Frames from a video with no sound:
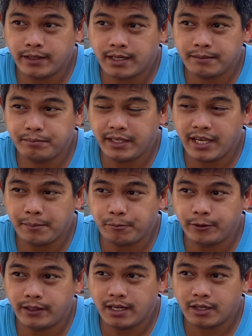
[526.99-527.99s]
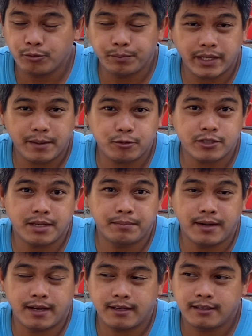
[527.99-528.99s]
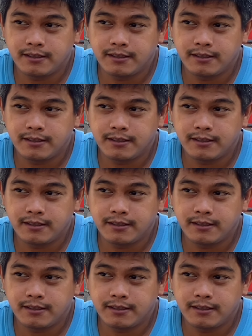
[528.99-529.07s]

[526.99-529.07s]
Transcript: ng bigay po nila kumpara po sa iba.